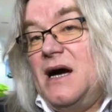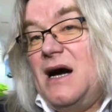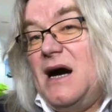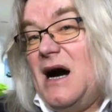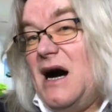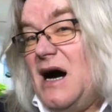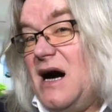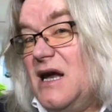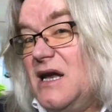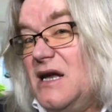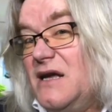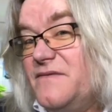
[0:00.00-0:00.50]

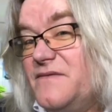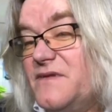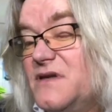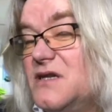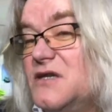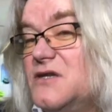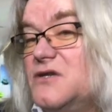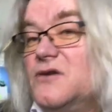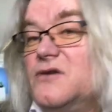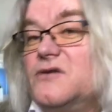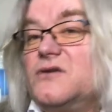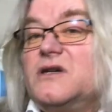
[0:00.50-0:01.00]
ale w tych
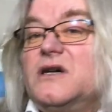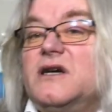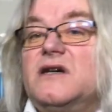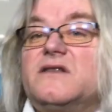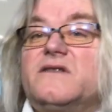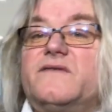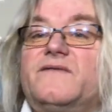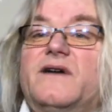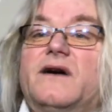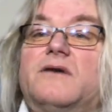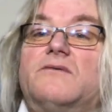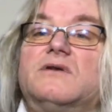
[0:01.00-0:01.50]
środkach
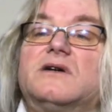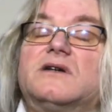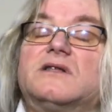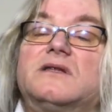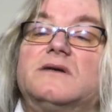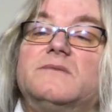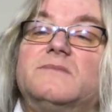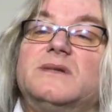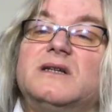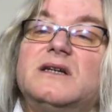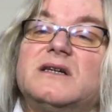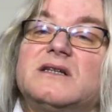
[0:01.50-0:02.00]
trwałych
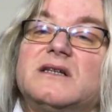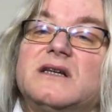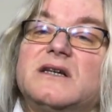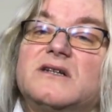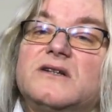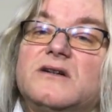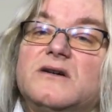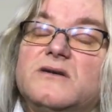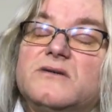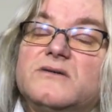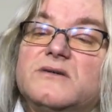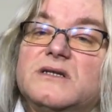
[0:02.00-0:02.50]
tym nie
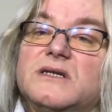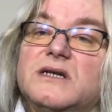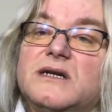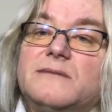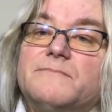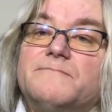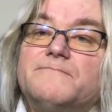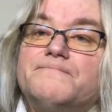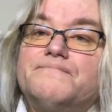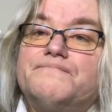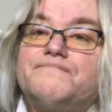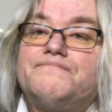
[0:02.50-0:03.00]

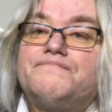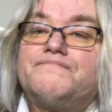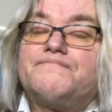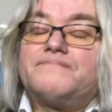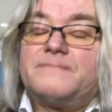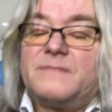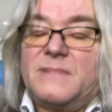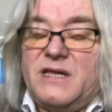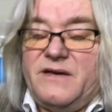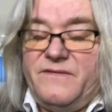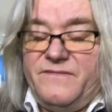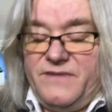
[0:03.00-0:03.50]
zarządzam.
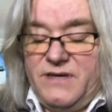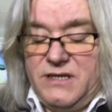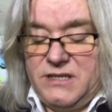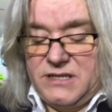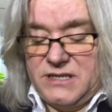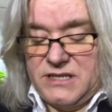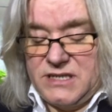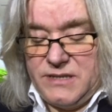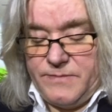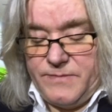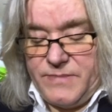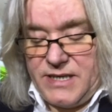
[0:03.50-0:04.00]
Więc
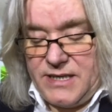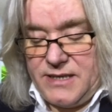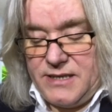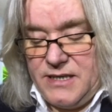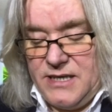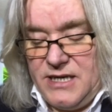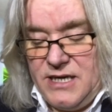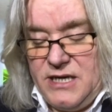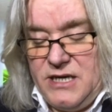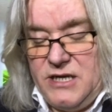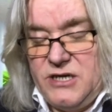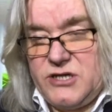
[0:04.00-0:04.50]
chyba,
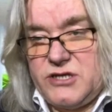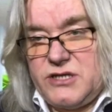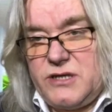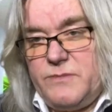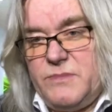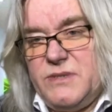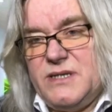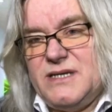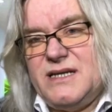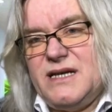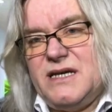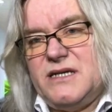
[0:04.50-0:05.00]

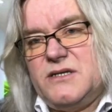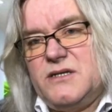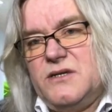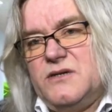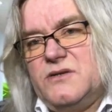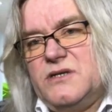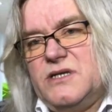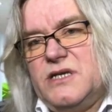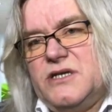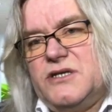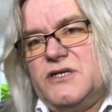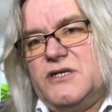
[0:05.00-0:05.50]
żeby
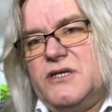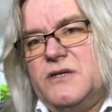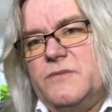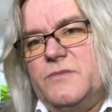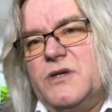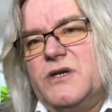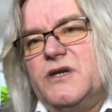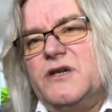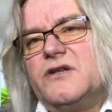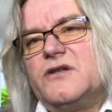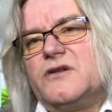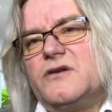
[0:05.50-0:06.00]
zarządzać tymi
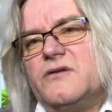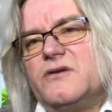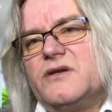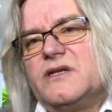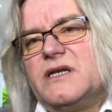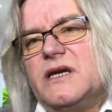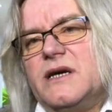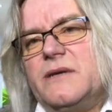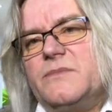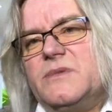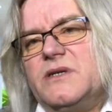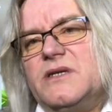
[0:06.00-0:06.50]

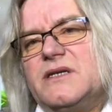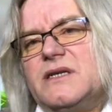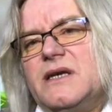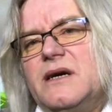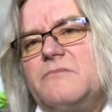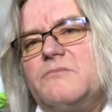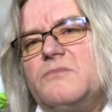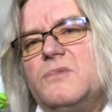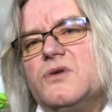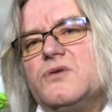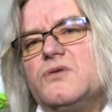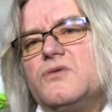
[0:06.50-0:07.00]
resursami, sam
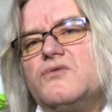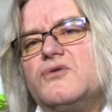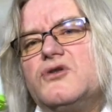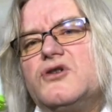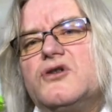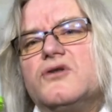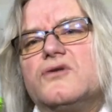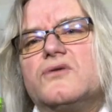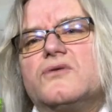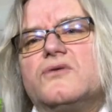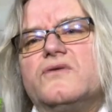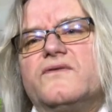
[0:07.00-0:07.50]
moduł
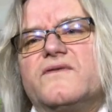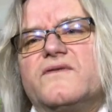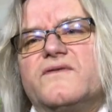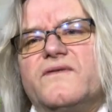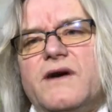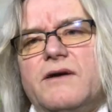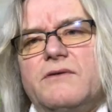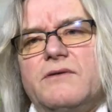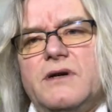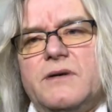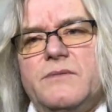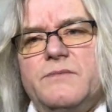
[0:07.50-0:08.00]
środków
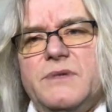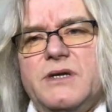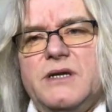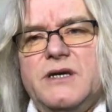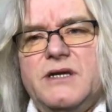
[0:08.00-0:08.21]
trwałych mi